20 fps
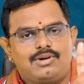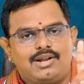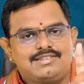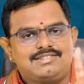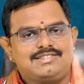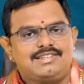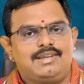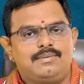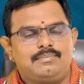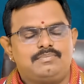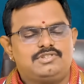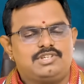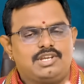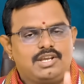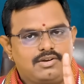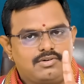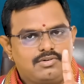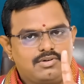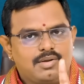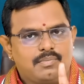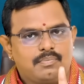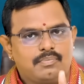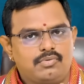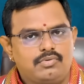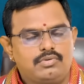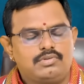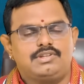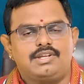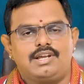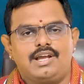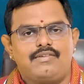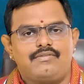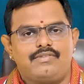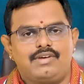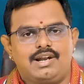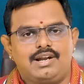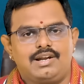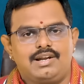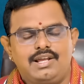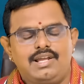కూడా స్కిప్ చేయకుండా పూర్తిగా
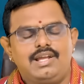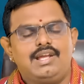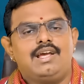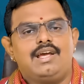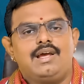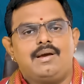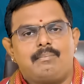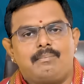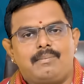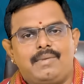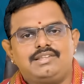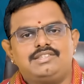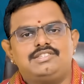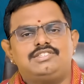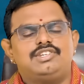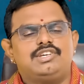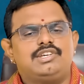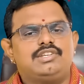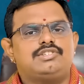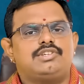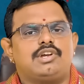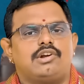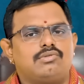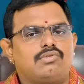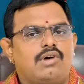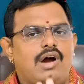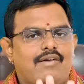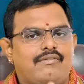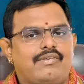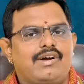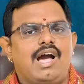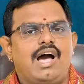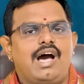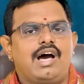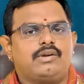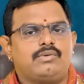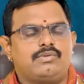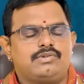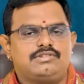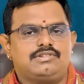వినండి మంచి చెడు
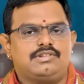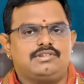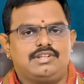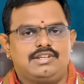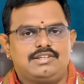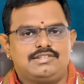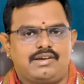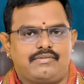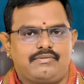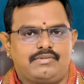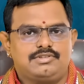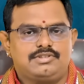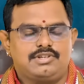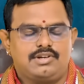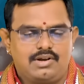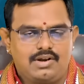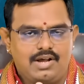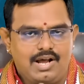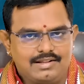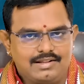అవగాహన వస్తుంది ఈ సంవత్సరంలో